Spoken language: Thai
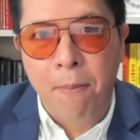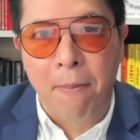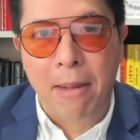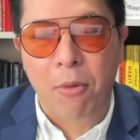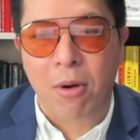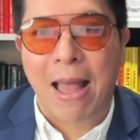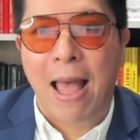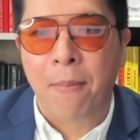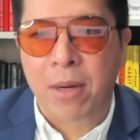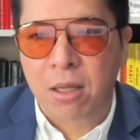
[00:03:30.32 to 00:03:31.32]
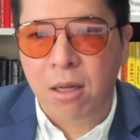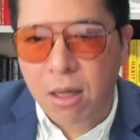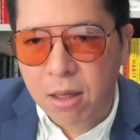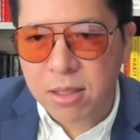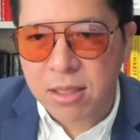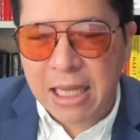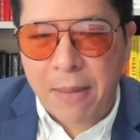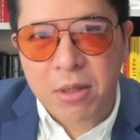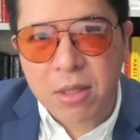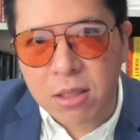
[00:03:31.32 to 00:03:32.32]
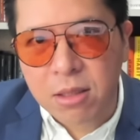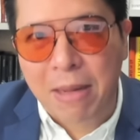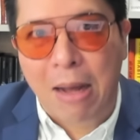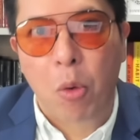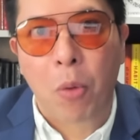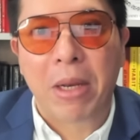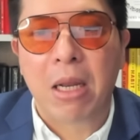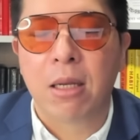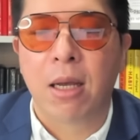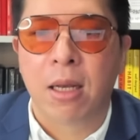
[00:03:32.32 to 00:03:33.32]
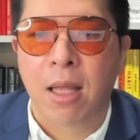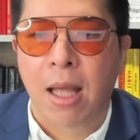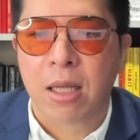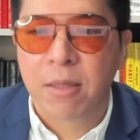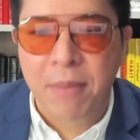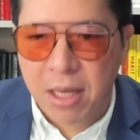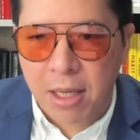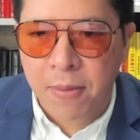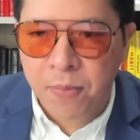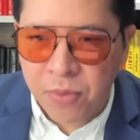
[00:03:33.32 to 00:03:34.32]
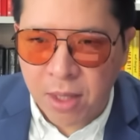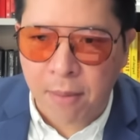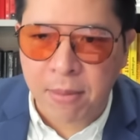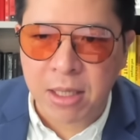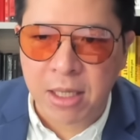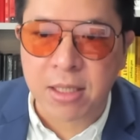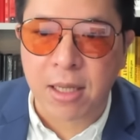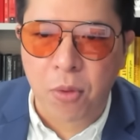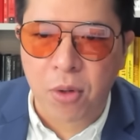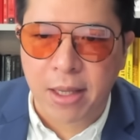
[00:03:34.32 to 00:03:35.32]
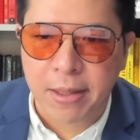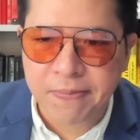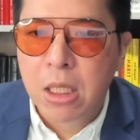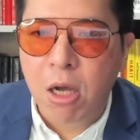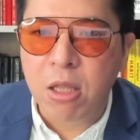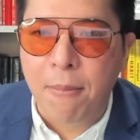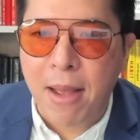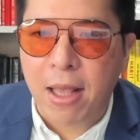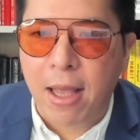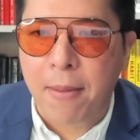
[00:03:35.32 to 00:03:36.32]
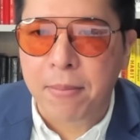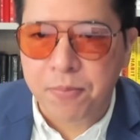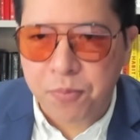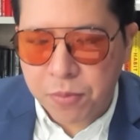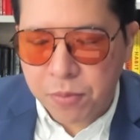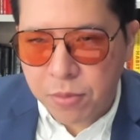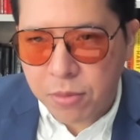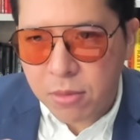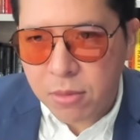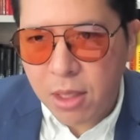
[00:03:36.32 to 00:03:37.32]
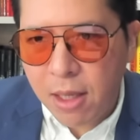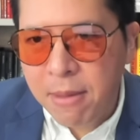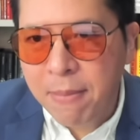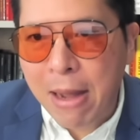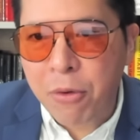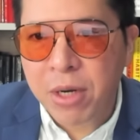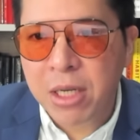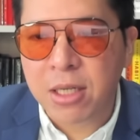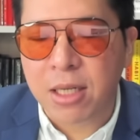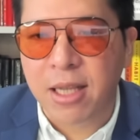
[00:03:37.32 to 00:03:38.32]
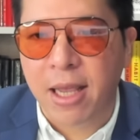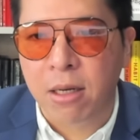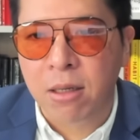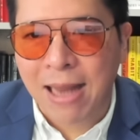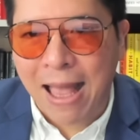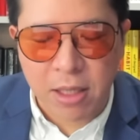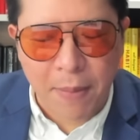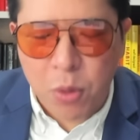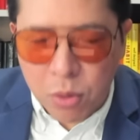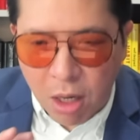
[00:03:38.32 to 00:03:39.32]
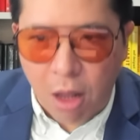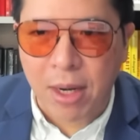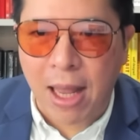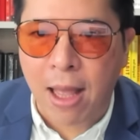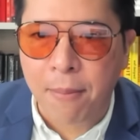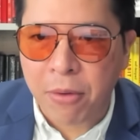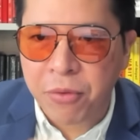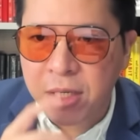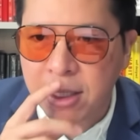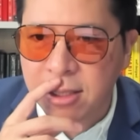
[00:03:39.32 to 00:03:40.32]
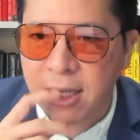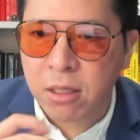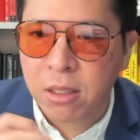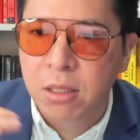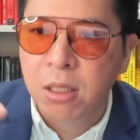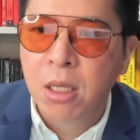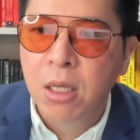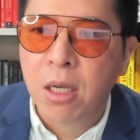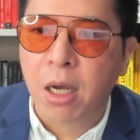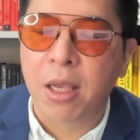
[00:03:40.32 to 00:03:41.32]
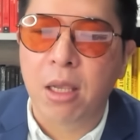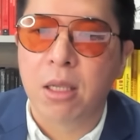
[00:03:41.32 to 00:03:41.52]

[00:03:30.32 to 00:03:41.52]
มันหมดแรงมันก็เสียงก็จะเบาลงไปเรื่อยๆนะฮะซึ่งไม่ดีนะฮะไม่ดีเสียบุคลิกข้อต่อมานะครับมี boundary ที่ชัดเจนและใช้มันอยู่ตลอดเวลา boundary ที่ชัดเจนก็คือเฮ้ย